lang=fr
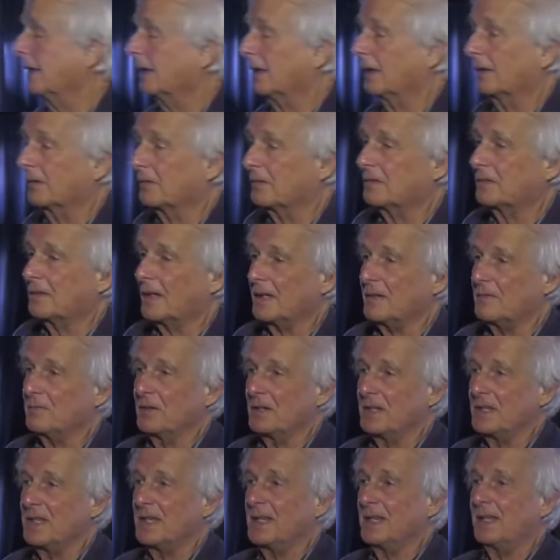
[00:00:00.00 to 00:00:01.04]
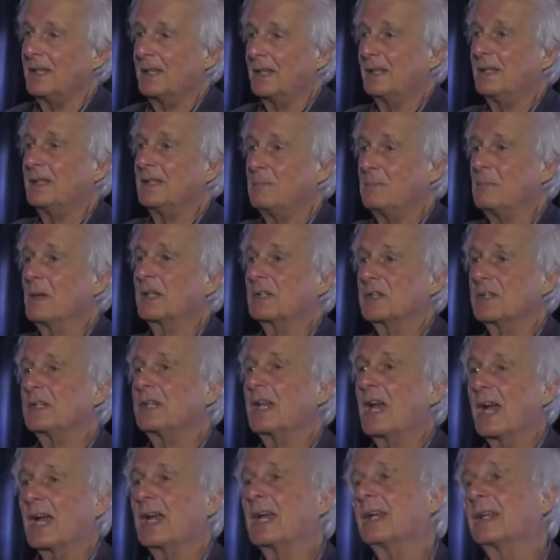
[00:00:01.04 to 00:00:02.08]
Alors, ça éveillait
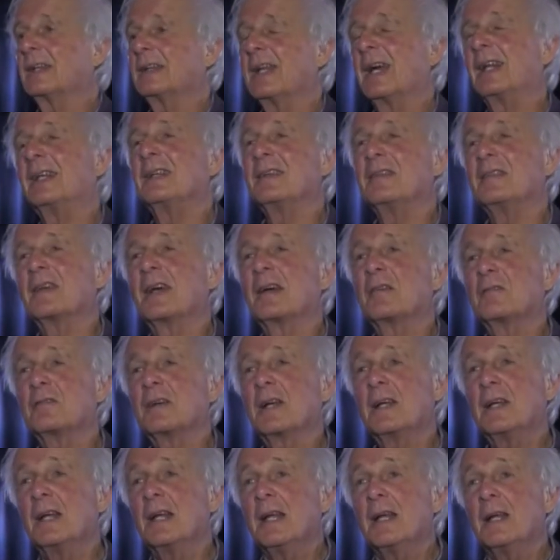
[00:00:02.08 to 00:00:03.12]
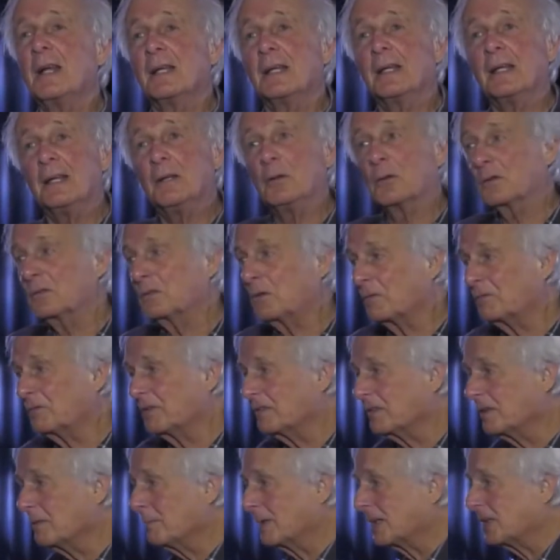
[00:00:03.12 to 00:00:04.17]
l'imaginaire dans les enfants. Lorsqu'on
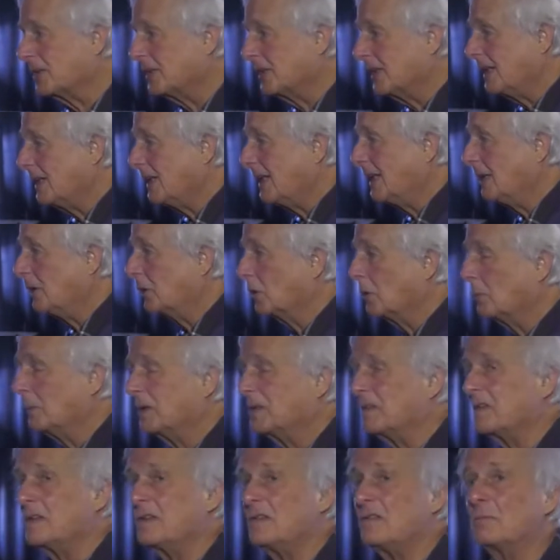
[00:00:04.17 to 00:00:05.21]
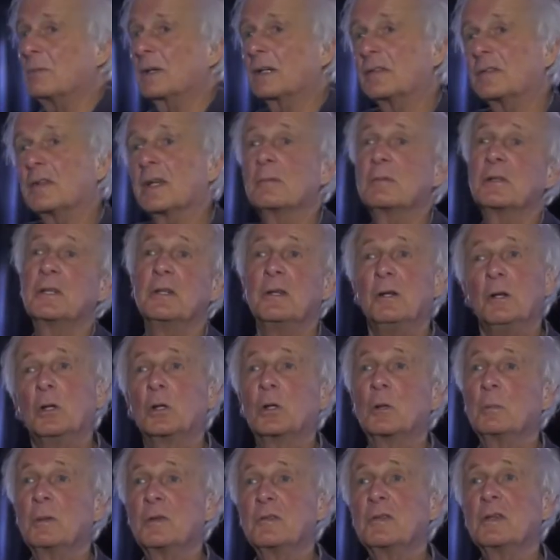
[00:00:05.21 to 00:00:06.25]
faisait marcher les locomotives, par exemple, les
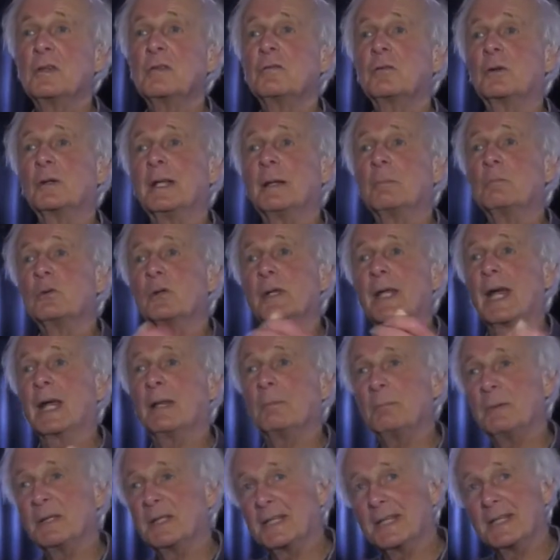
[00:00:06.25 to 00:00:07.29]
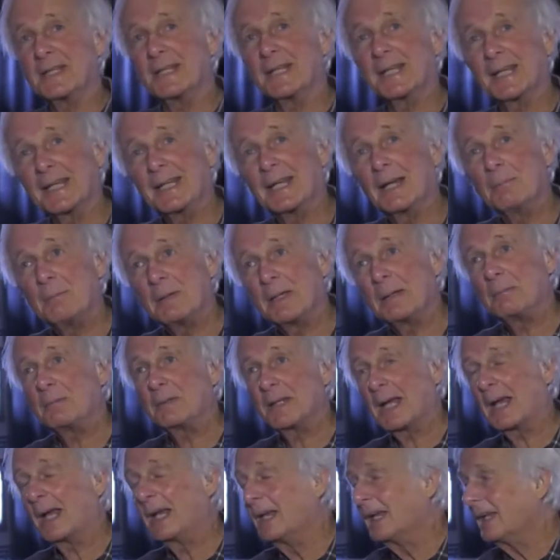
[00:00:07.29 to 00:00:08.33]
locomotives qui font la boucane puis qui crient en même
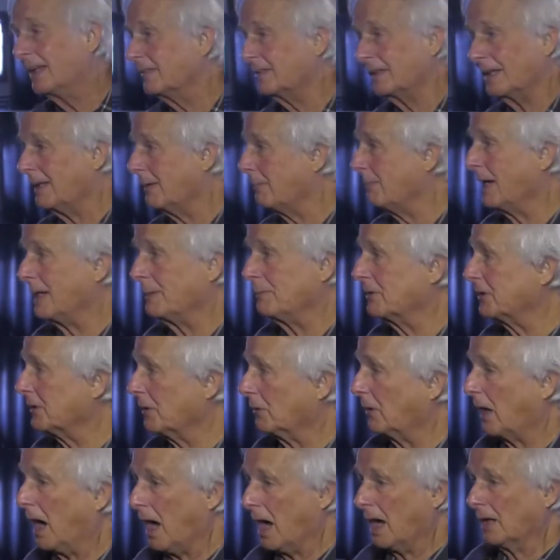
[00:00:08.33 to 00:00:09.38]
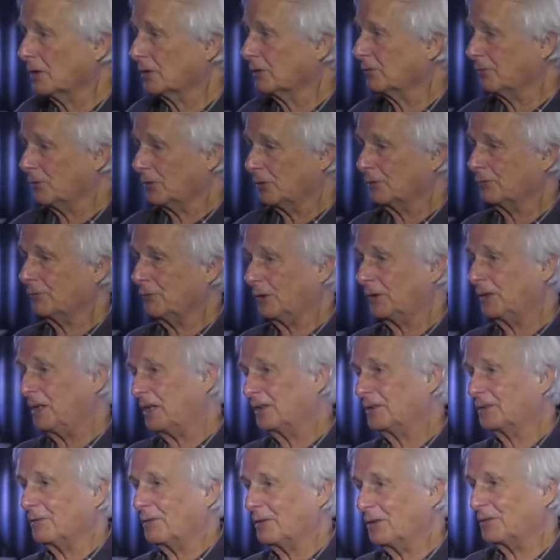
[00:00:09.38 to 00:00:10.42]
temps, c'est la même chose. Ah, je veux, je
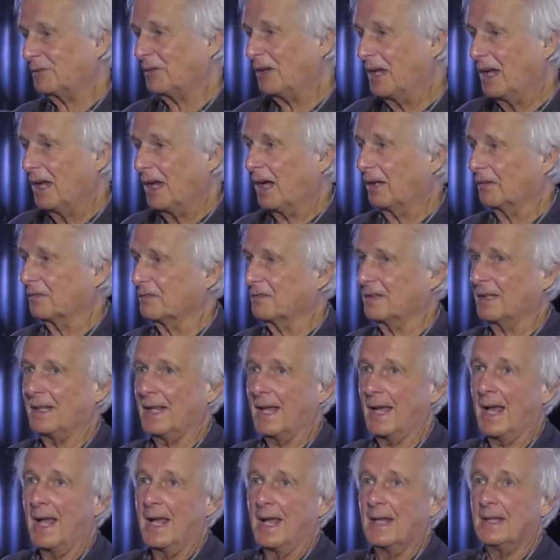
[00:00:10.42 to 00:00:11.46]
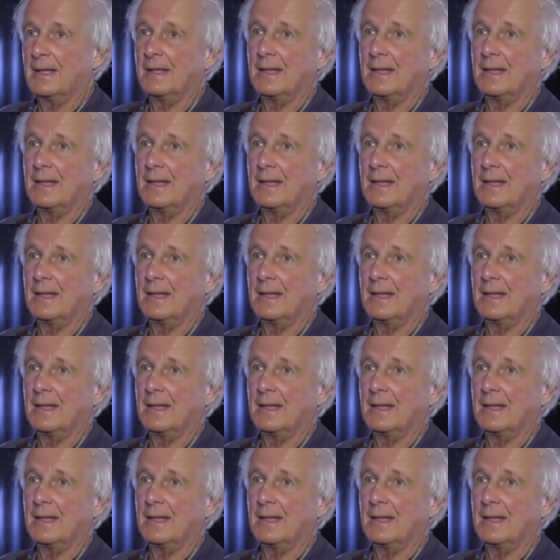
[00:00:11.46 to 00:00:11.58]
veux, je veux, je veux. Ah, c'était la,